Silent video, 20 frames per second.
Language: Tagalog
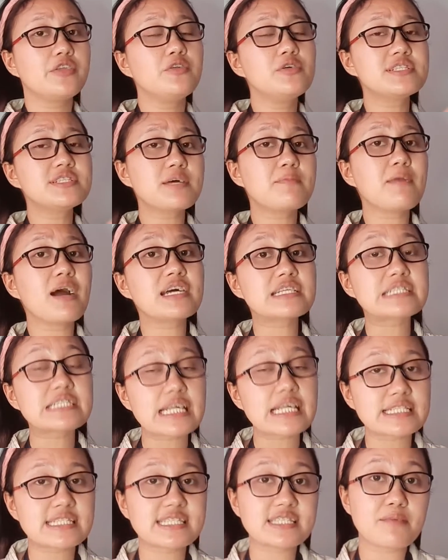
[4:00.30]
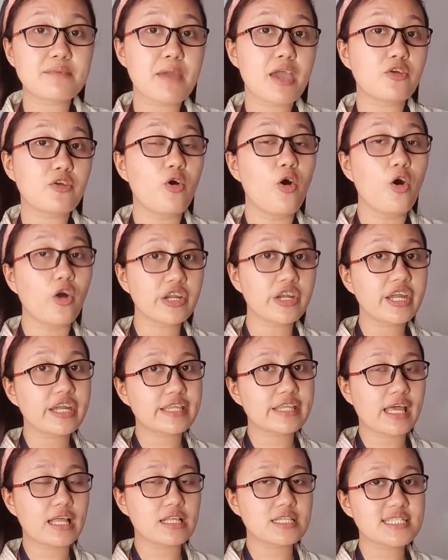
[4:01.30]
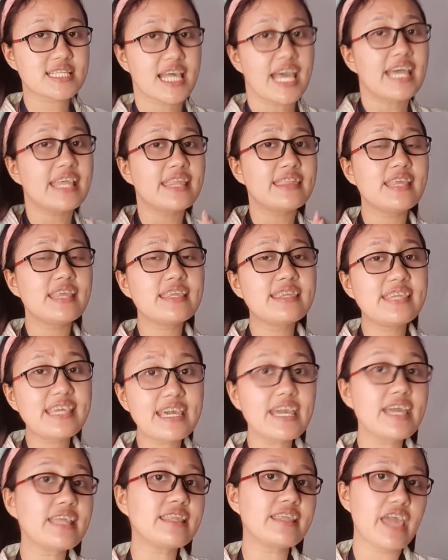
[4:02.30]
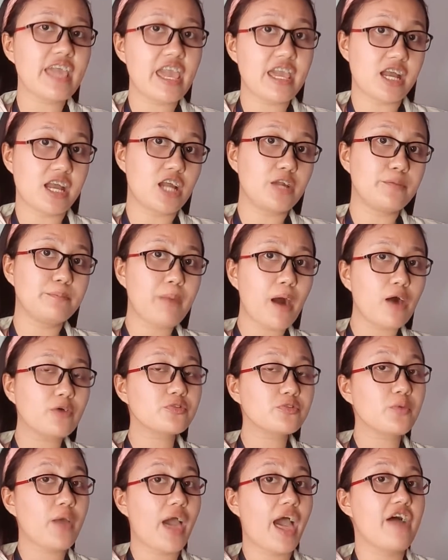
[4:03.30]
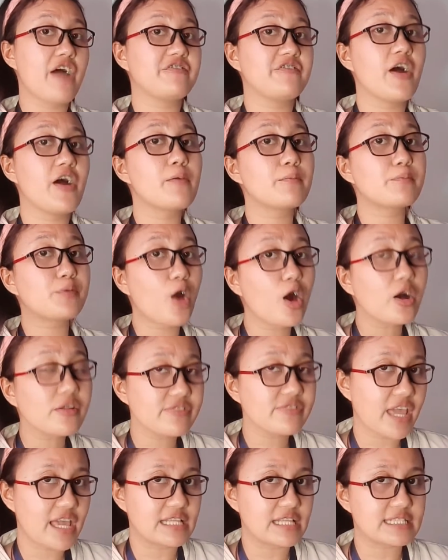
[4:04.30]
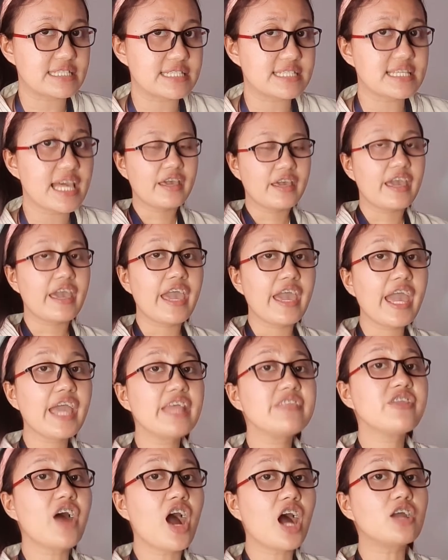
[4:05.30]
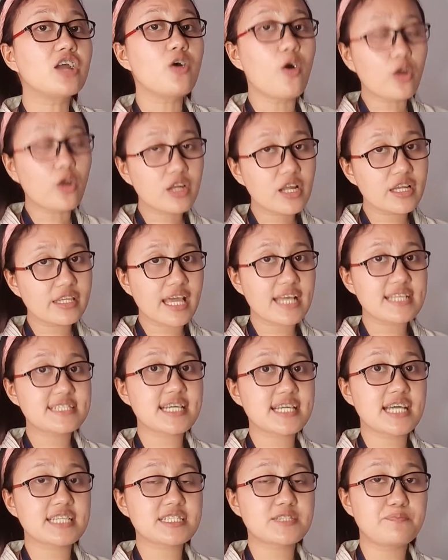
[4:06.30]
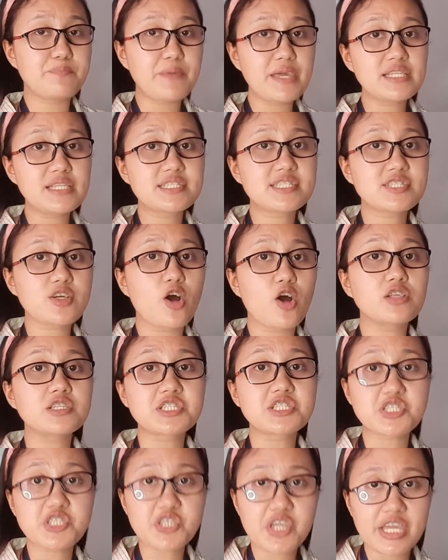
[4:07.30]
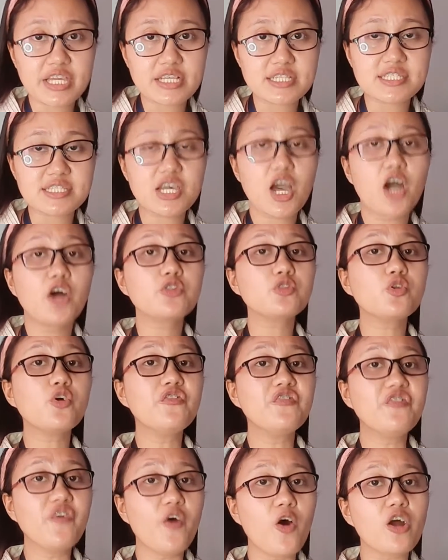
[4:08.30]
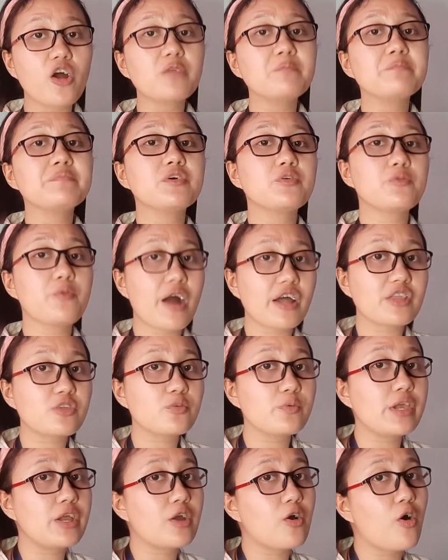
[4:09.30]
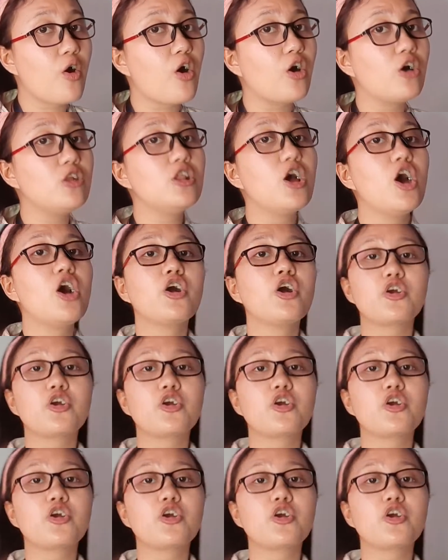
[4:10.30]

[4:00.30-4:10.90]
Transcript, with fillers: dun sa mga cells na merong organelles, the DNA are bound to have proteins and are organized as beads on strings to form the what we call